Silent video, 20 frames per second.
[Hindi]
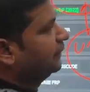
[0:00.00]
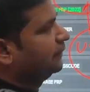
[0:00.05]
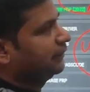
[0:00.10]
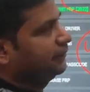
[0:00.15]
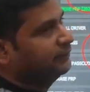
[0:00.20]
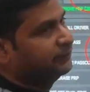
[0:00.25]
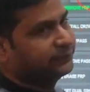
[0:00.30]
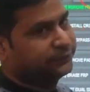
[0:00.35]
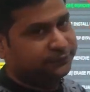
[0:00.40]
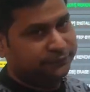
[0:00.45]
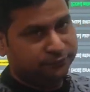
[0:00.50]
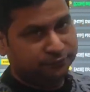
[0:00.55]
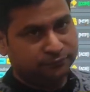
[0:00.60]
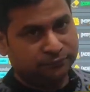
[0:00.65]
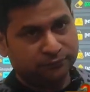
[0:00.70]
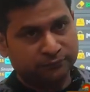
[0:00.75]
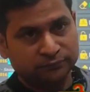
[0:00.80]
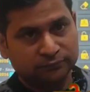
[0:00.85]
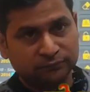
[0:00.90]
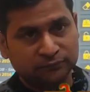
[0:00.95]
जाता है
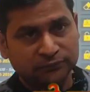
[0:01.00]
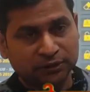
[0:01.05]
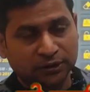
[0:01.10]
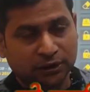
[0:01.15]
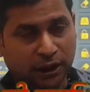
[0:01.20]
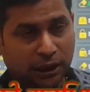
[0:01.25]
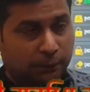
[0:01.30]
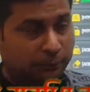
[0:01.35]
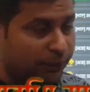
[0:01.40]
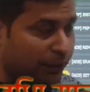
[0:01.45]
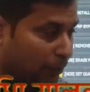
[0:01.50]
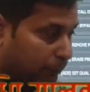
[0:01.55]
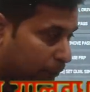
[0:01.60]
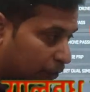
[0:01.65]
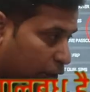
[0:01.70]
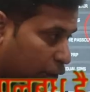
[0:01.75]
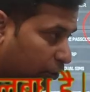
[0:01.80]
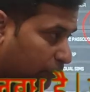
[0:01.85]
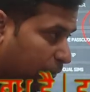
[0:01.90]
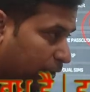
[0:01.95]
अभी
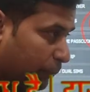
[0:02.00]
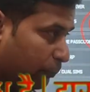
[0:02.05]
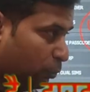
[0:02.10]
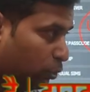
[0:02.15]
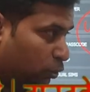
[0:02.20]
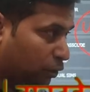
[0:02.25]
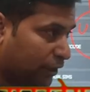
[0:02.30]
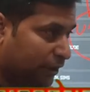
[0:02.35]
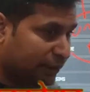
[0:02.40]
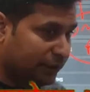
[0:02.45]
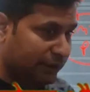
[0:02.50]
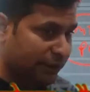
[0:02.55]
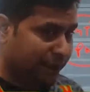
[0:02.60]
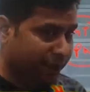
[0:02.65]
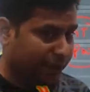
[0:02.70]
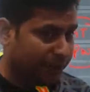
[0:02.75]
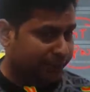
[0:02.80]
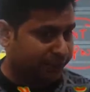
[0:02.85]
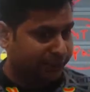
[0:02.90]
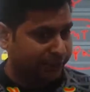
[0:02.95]
अपने यूएमटी प्रो के अंदर
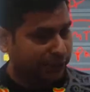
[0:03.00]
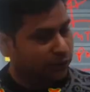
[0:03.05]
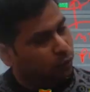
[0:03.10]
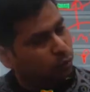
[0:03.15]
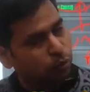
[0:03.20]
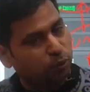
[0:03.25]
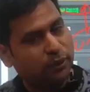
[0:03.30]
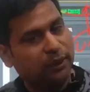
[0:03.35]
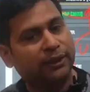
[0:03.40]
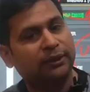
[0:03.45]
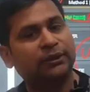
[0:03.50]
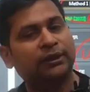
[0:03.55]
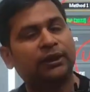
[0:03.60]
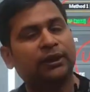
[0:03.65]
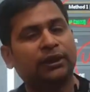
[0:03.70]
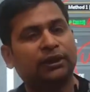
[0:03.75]
ऐड नहीं हुआ है